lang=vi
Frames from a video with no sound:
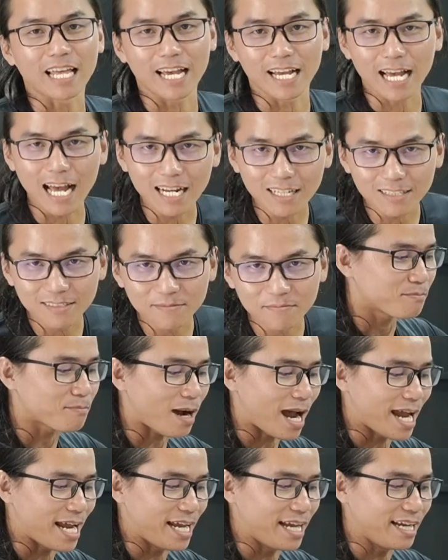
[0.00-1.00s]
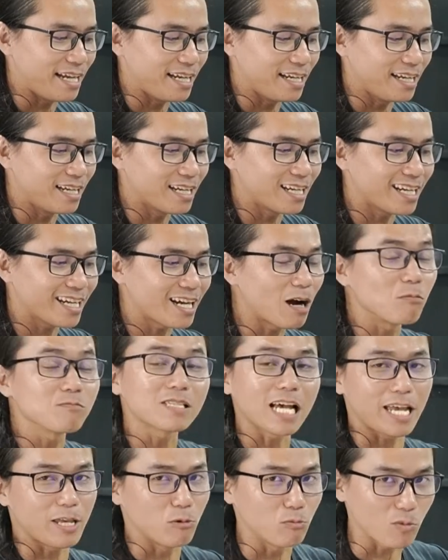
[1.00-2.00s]
tiền khách, mày không
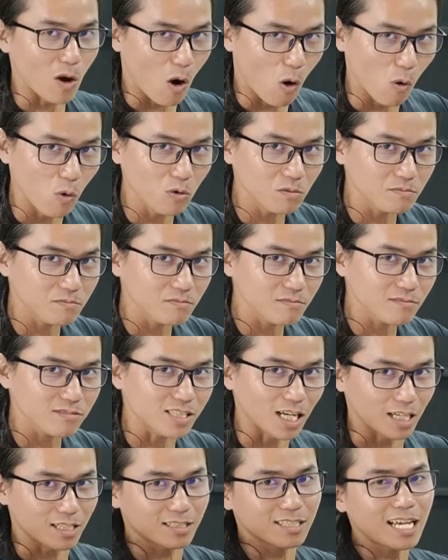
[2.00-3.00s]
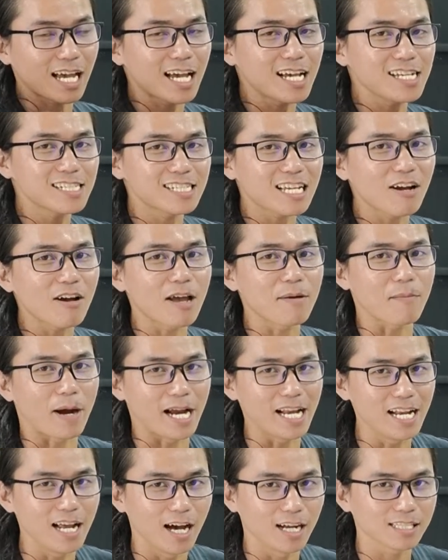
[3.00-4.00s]
xài dụng cụ xịt cái sáu hai
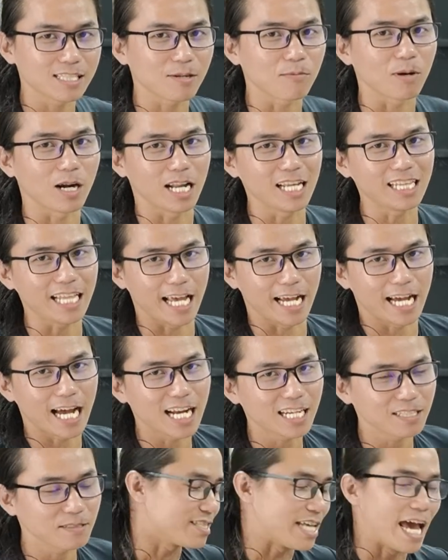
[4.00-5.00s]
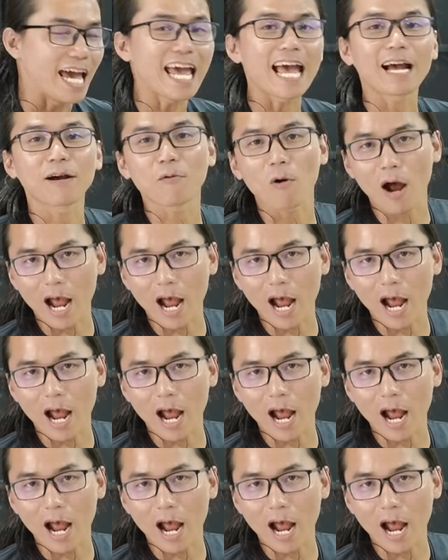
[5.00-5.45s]
bảy lên xong rồi lấy tiền khách dễ ăn